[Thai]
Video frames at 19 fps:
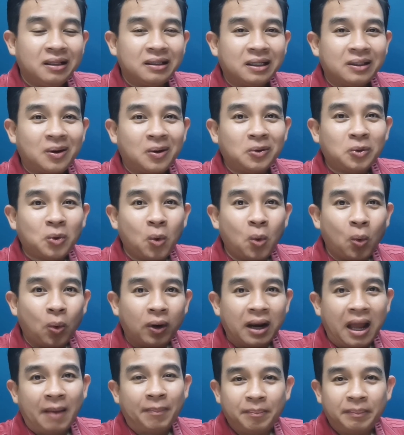จะต้องถูก
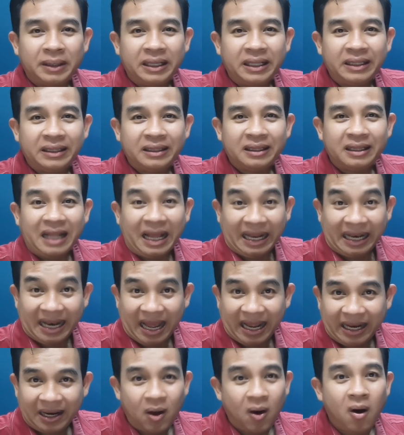รับมีดห
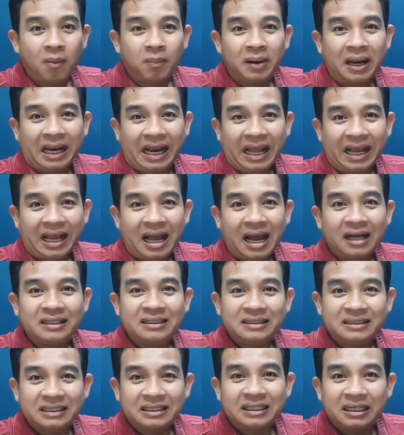ลายๆ รอบหลาย ๆ ครั้ง
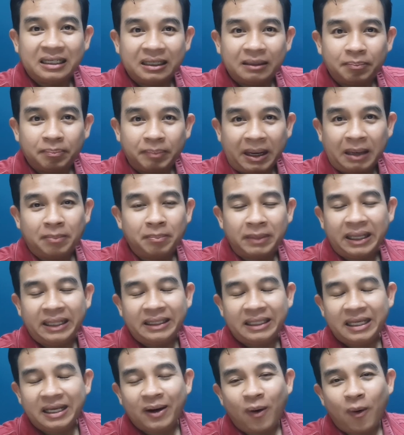จึงเป็นมีด
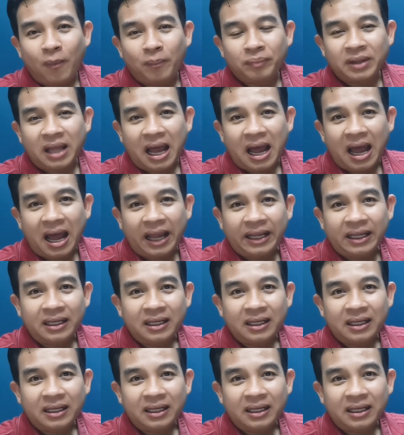ที่คมได้